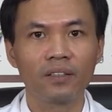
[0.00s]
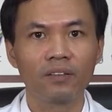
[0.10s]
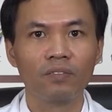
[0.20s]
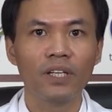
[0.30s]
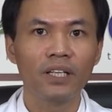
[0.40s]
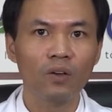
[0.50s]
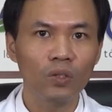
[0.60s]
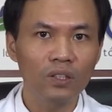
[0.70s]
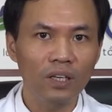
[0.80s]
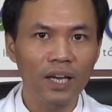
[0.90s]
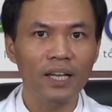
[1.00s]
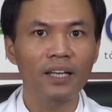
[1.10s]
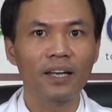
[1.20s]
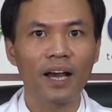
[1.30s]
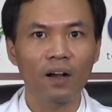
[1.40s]
Bởi vì đối tượng
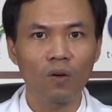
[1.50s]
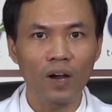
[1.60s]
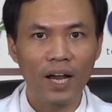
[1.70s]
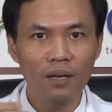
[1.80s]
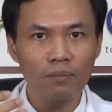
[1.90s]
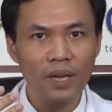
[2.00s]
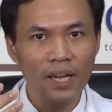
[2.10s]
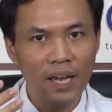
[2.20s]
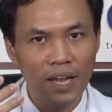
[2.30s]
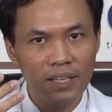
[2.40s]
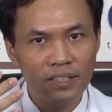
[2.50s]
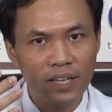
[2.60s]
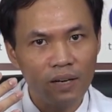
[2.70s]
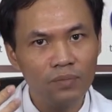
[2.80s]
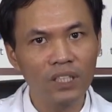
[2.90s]
này đã có
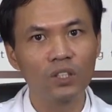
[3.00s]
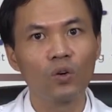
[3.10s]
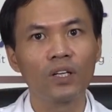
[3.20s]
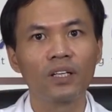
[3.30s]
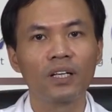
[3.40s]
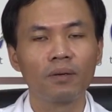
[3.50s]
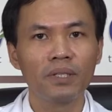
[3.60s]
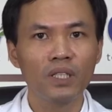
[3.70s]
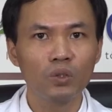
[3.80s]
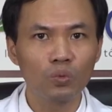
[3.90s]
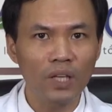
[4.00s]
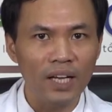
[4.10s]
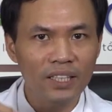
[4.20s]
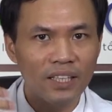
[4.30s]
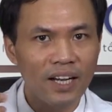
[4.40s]
HBeAg âm tịnh rồi, bây giờ chúng
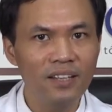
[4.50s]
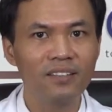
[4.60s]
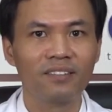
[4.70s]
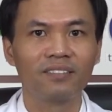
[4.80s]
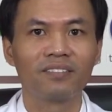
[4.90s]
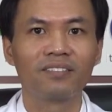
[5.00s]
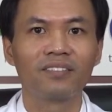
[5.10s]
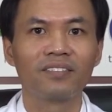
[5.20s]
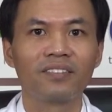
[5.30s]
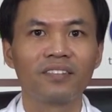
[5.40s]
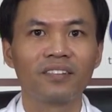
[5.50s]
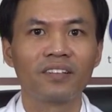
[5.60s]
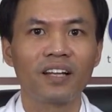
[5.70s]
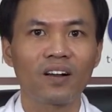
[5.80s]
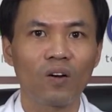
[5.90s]
ta chỉ cần
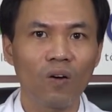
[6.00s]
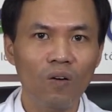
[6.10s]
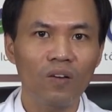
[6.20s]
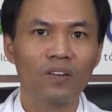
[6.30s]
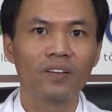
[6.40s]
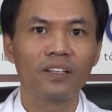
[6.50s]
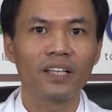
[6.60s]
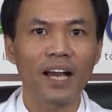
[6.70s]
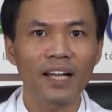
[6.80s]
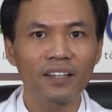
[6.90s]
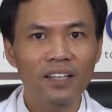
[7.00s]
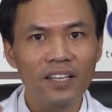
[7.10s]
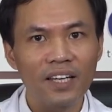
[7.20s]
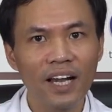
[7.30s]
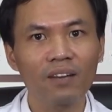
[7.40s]
là có cái
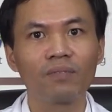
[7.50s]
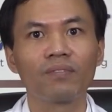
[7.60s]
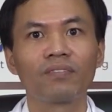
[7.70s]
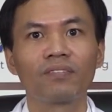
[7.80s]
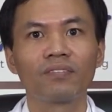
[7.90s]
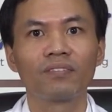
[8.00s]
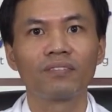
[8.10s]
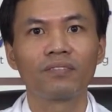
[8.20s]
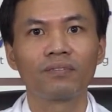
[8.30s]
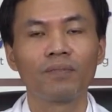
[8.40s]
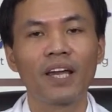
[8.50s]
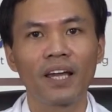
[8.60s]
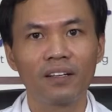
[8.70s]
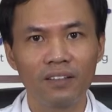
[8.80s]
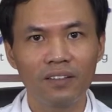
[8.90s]
anti-hát bê
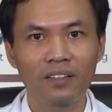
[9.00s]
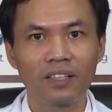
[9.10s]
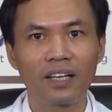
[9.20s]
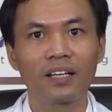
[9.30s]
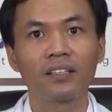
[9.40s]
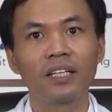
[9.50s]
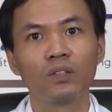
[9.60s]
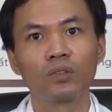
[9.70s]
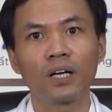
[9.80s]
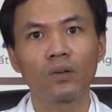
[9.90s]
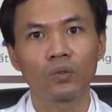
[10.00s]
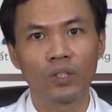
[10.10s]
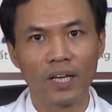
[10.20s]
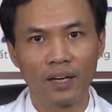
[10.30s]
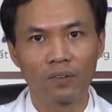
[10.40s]
e nữa là cơ thể chúng ta có
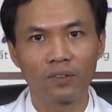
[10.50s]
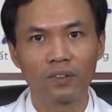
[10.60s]
chuyển đảo.